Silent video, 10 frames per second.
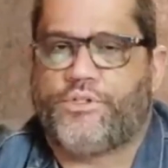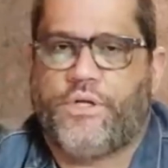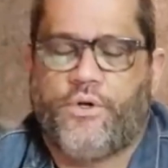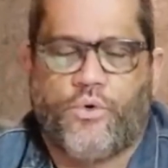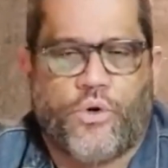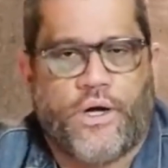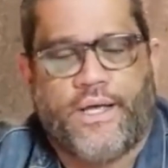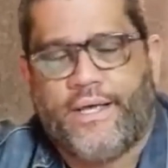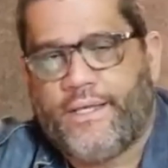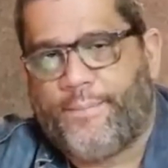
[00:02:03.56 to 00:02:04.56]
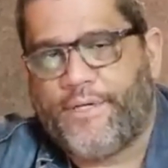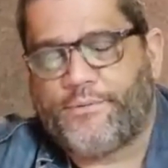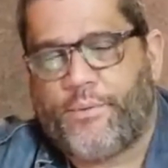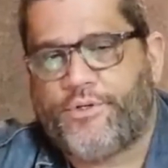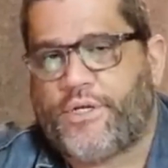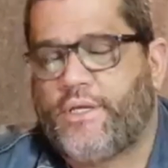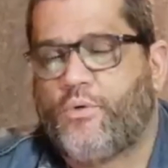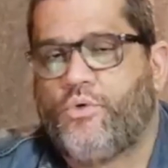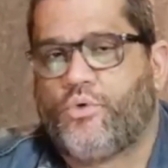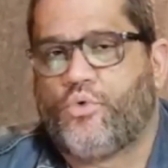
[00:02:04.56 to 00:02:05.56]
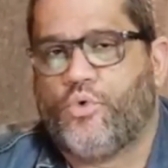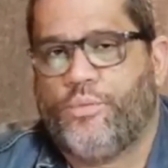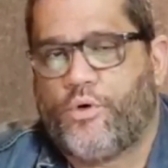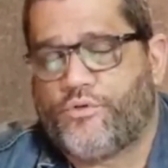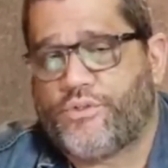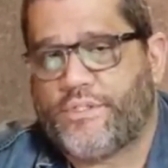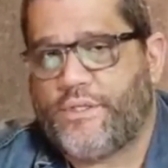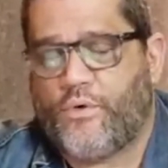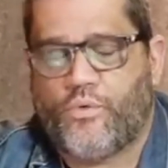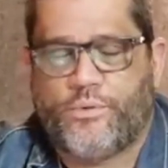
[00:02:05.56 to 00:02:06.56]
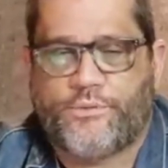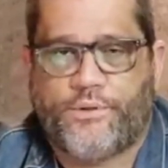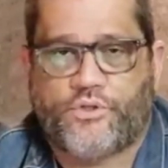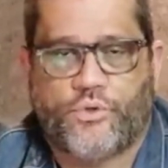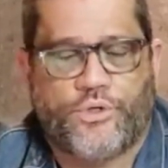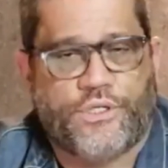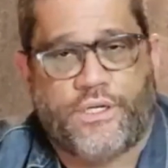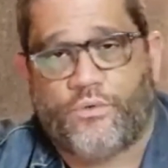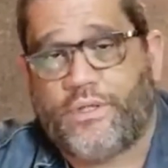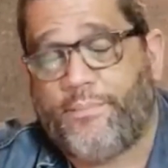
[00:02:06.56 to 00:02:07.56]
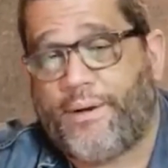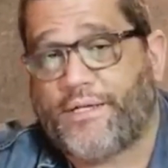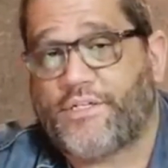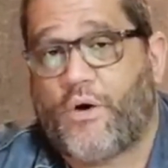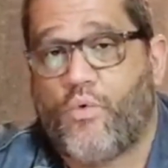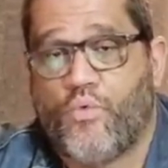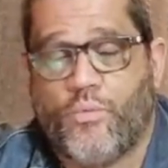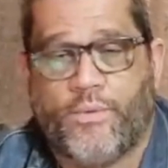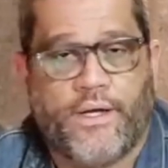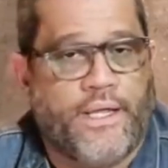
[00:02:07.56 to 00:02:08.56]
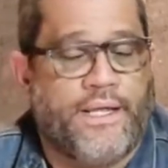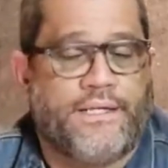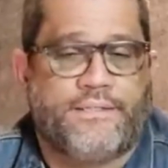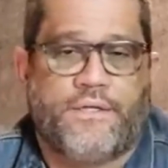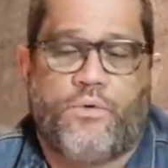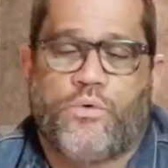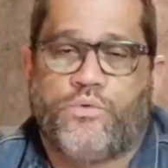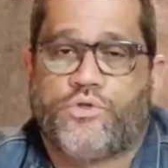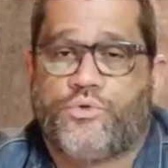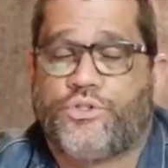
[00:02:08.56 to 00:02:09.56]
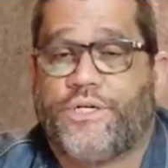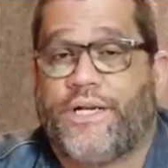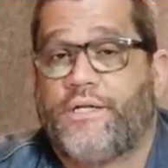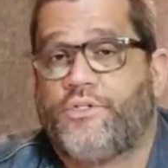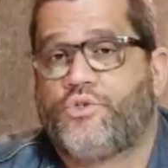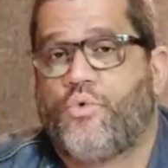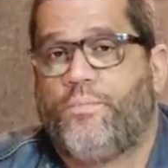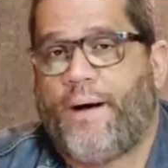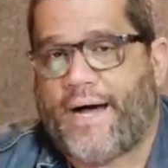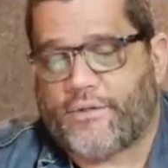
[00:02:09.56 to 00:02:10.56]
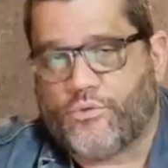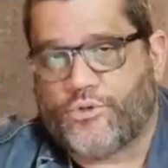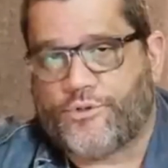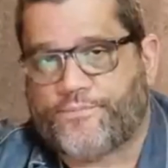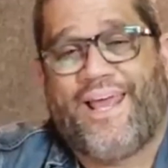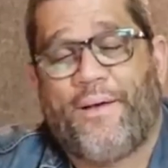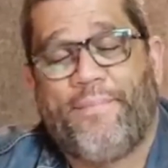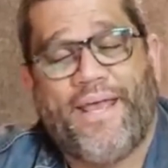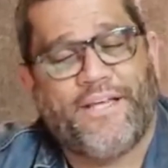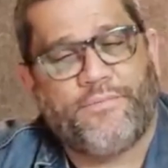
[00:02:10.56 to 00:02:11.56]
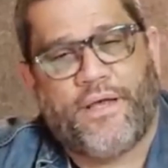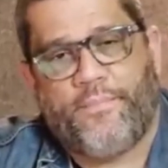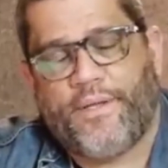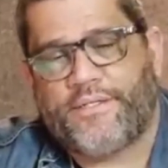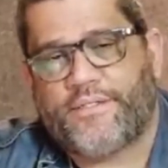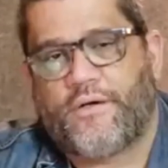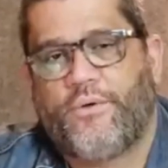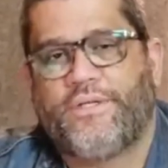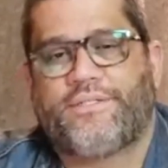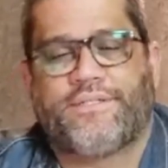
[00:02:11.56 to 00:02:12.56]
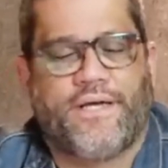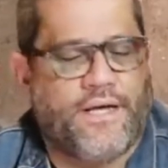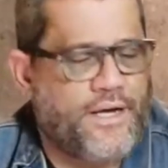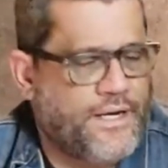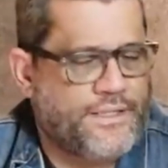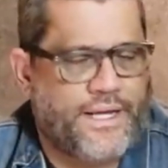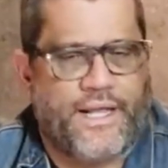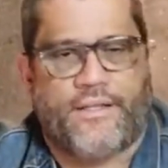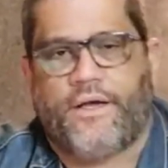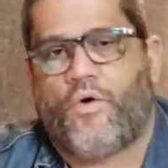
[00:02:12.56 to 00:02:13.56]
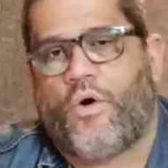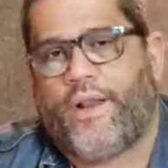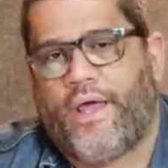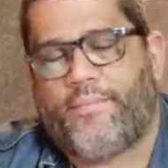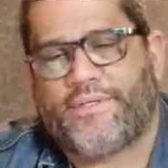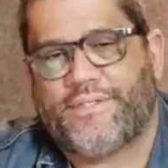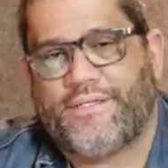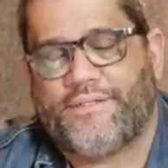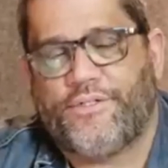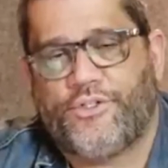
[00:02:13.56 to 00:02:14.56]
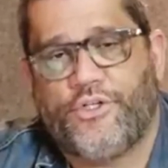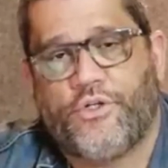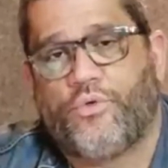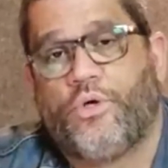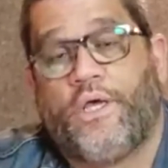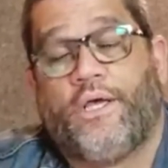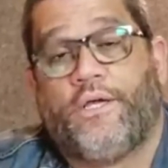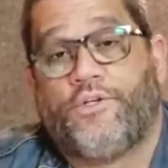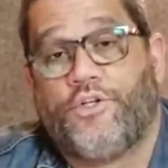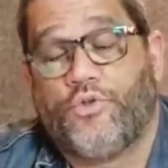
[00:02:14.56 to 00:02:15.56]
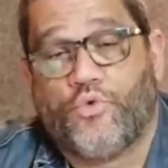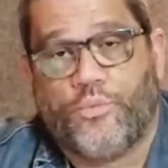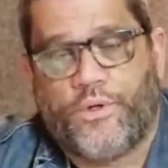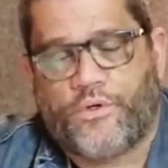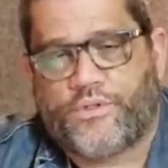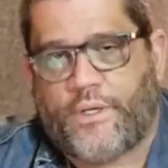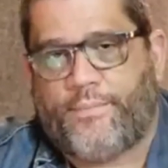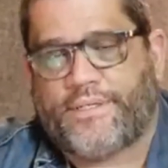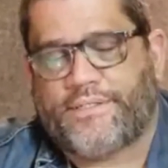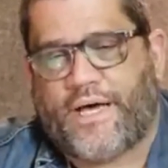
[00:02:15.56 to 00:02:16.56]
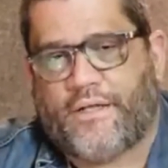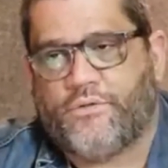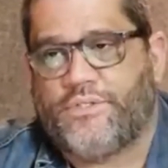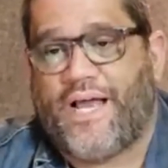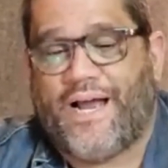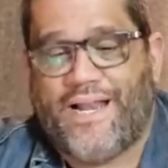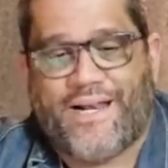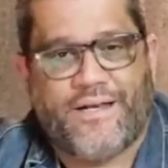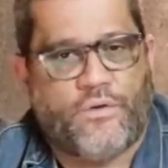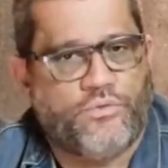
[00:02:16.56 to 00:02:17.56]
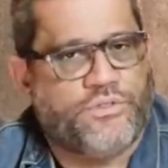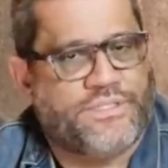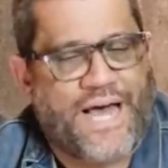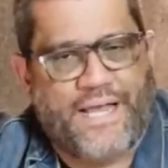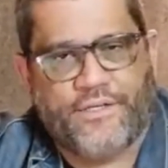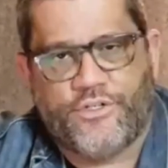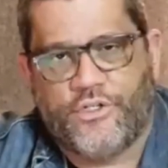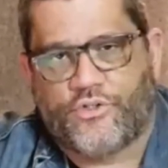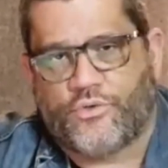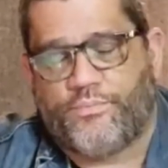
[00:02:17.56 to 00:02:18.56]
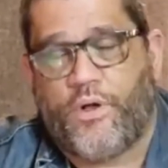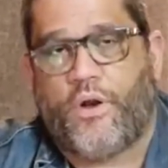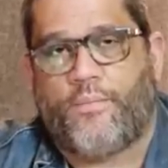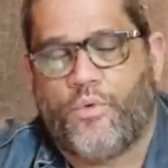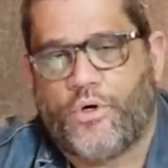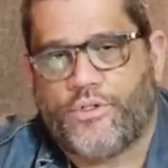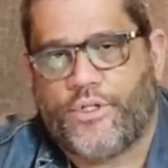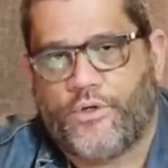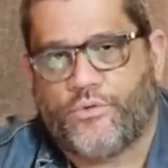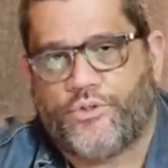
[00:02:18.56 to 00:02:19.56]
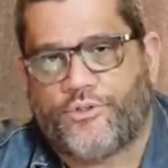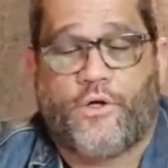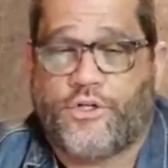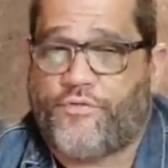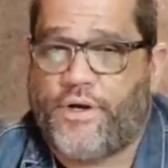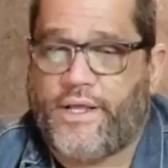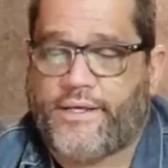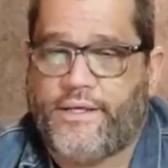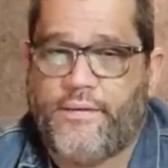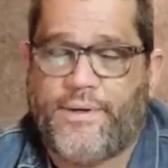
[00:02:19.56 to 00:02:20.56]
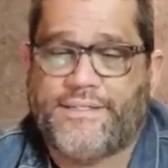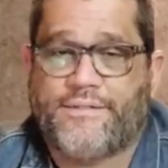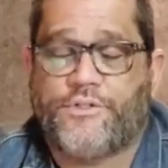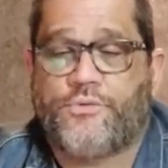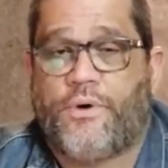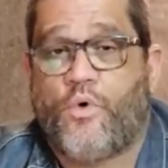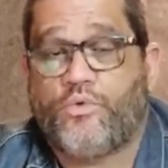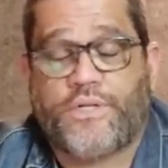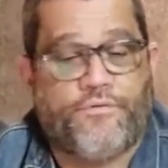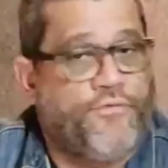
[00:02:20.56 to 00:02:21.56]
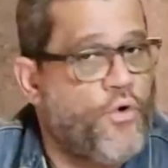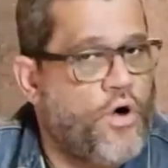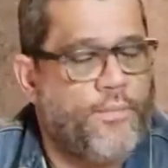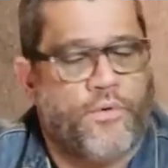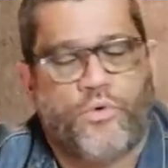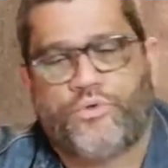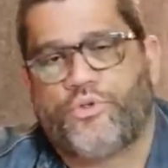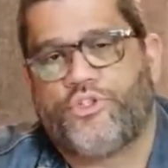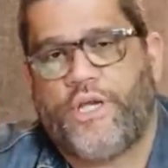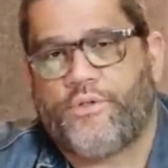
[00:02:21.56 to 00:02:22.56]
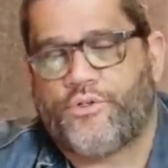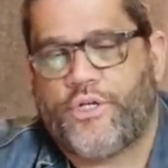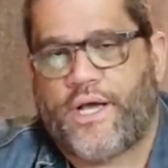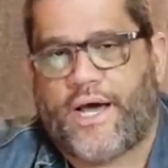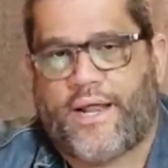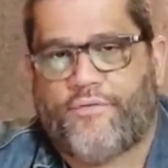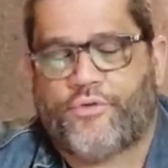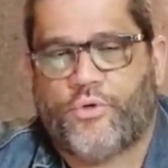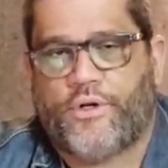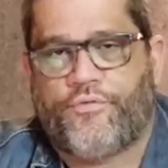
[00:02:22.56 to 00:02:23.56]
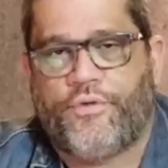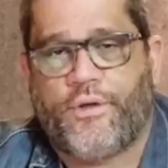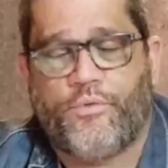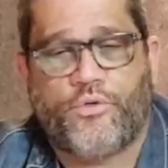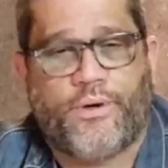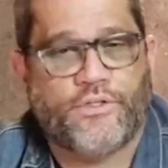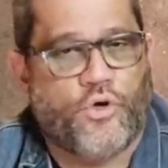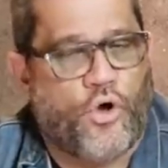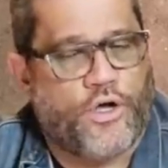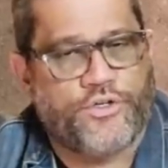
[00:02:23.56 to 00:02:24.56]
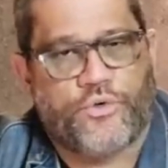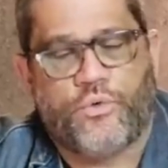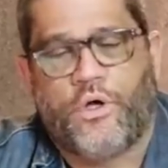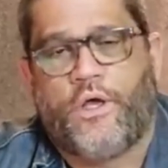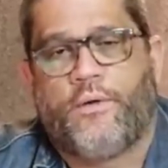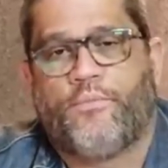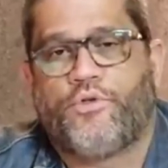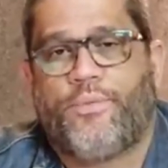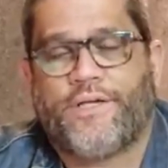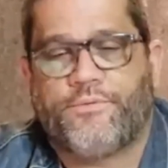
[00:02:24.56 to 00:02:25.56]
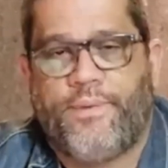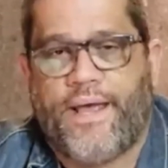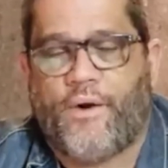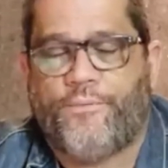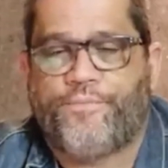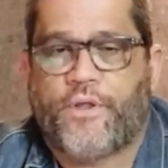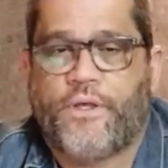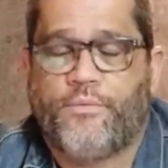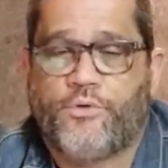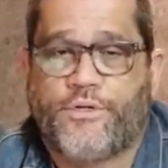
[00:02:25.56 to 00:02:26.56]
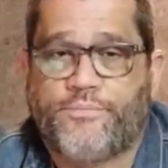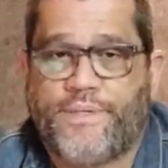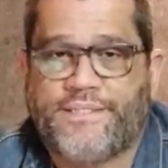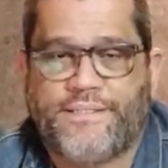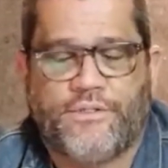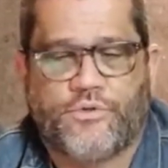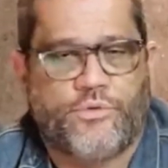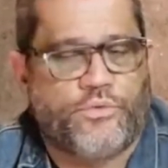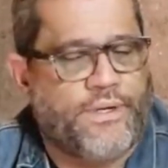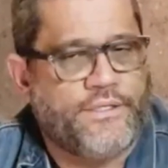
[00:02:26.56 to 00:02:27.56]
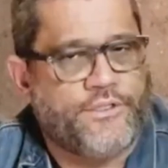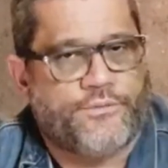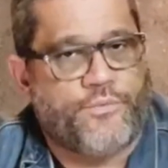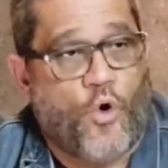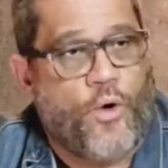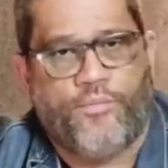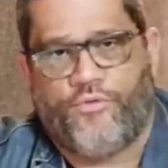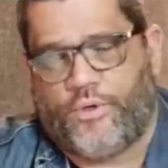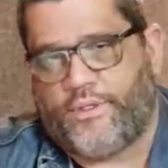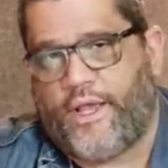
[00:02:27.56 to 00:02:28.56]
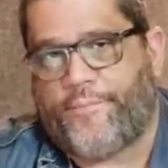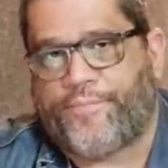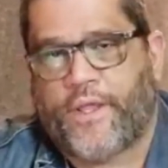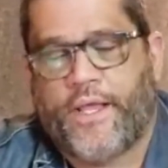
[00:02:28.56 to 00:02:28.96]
posterior e principalmente aqui no YouTube, onde você tem algumas pessoas que não têm prática alguma, são alguns dos grandes culpados. É a mesma repetição insana daquela decoreba sem sentido de números sem passados e a galera não sai disso, pelo amor de Deus. Eu já falei aqui, mas existe uma outra forma, um outro jeito de encarar a fotografia muito mais lógico lógico, muito mais belo e muito mais preciso, muito mais óbvio até.